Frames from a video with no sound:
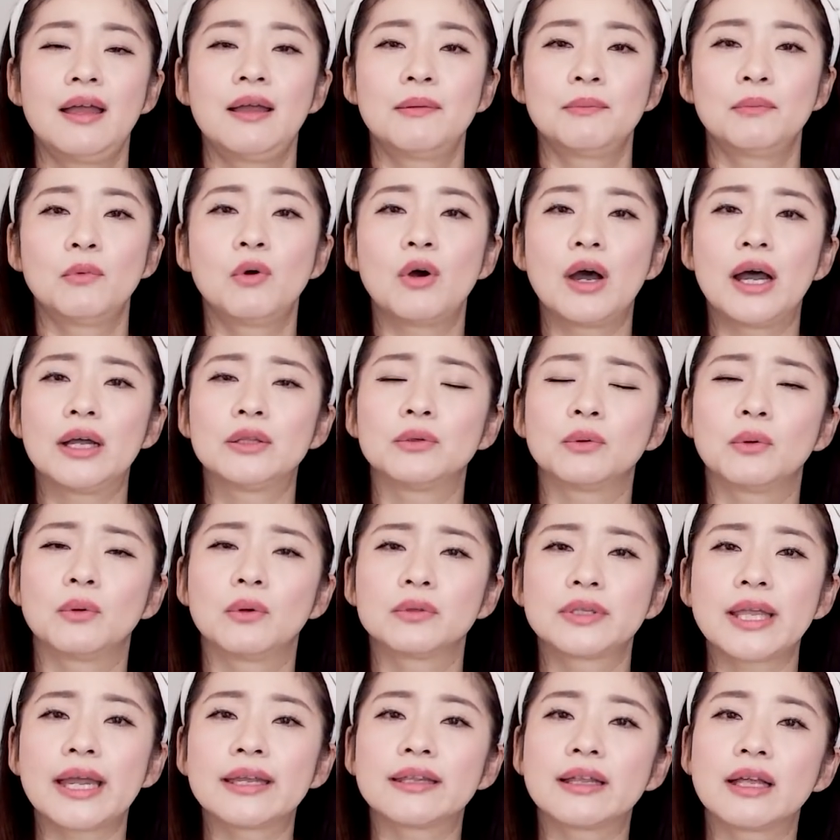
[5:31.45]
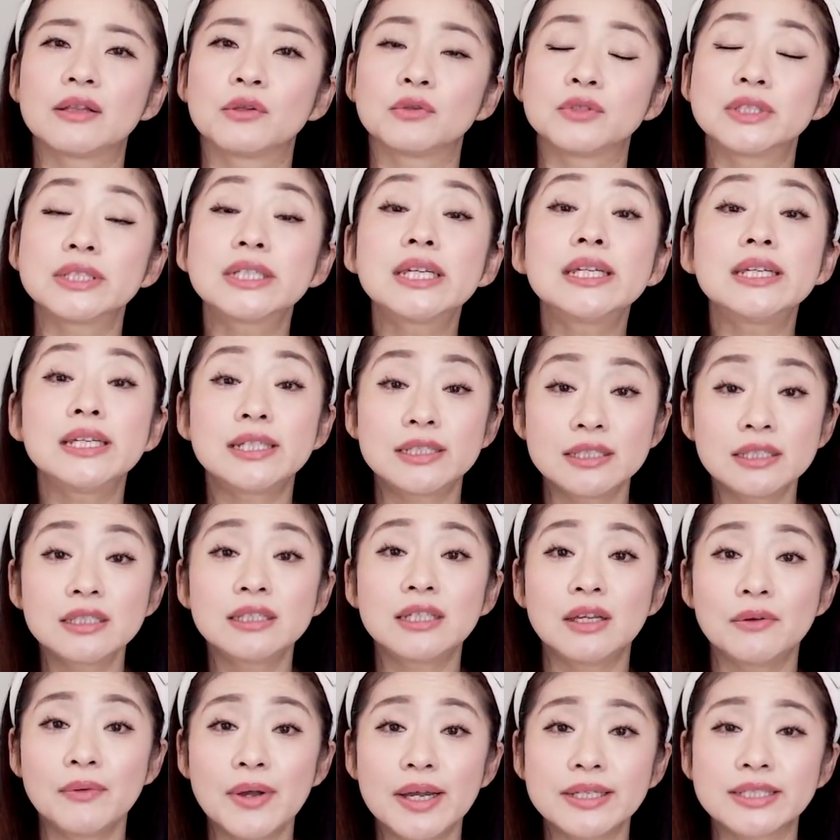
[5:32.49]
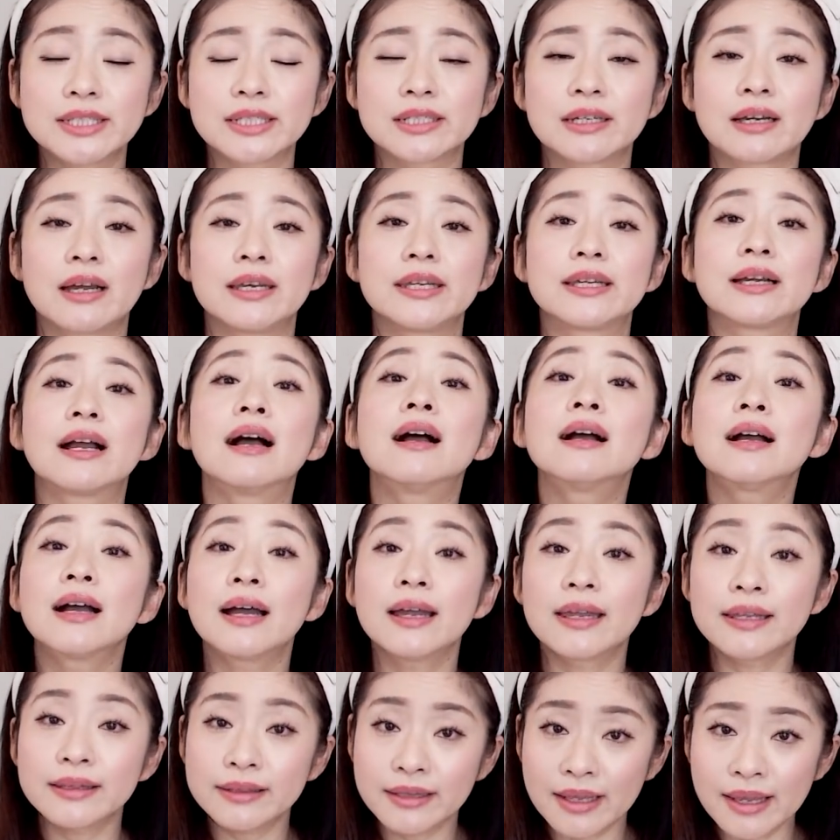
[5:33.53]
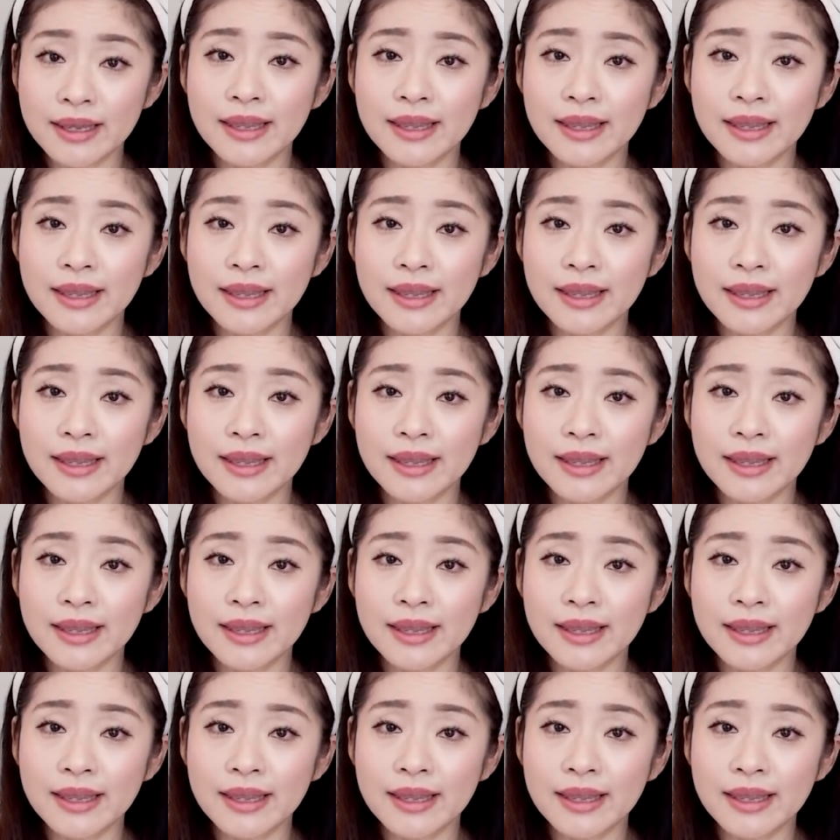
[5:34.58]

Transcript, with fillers: もうあの、対談の時期についてはしっかり考えて